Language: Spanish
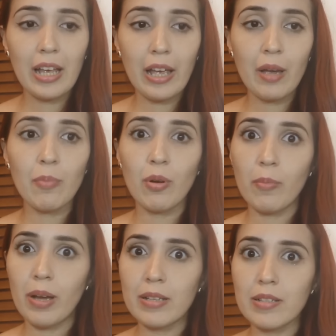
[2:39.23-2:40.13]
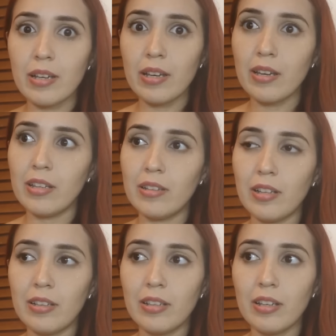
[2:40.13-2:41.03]
que por más que
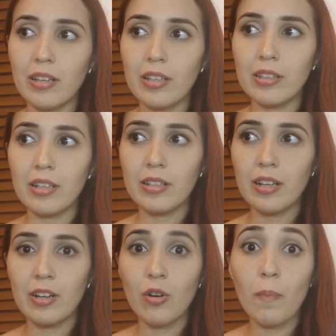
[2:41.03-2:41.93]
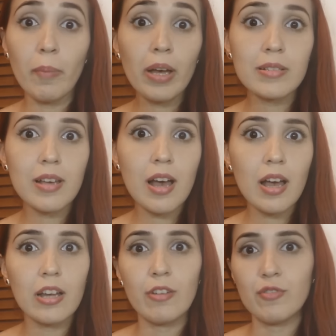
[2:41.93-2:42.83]
intente entrenar con
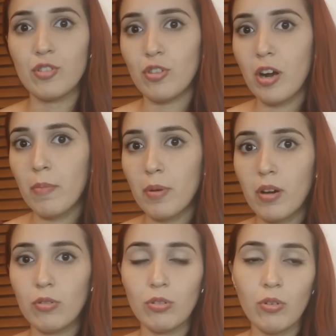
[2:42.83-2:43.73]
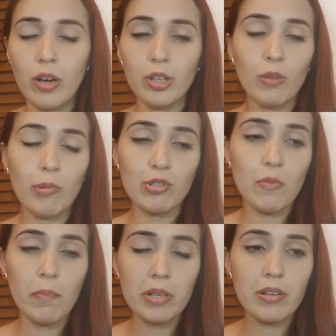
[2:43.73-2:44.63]
pesas en la fisioterapia o todo esto, pero
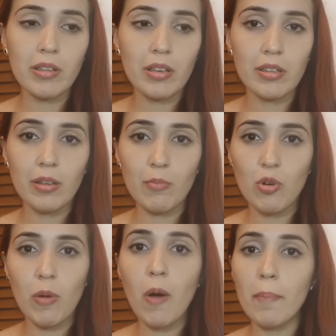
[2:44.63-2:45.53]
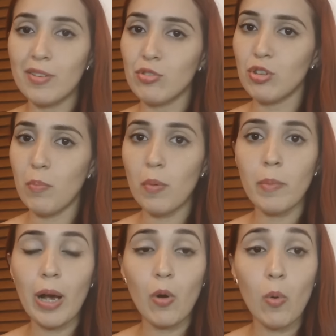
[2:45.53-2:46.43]
son pesas de, muy bajo peso, tipo
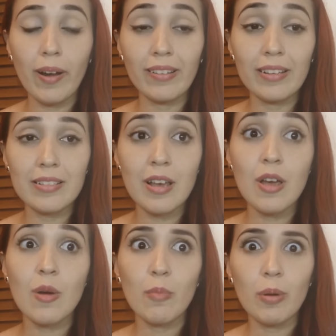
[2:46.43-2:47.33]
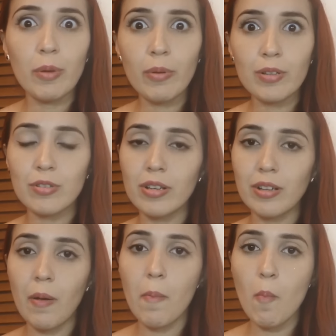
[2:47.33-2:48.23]
mancuernas, pues mis brazos
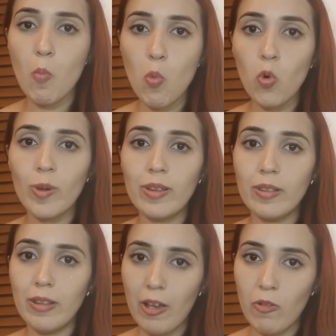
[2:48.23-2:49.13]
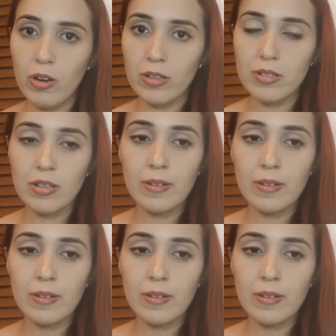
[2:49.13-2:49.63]
están muy débiles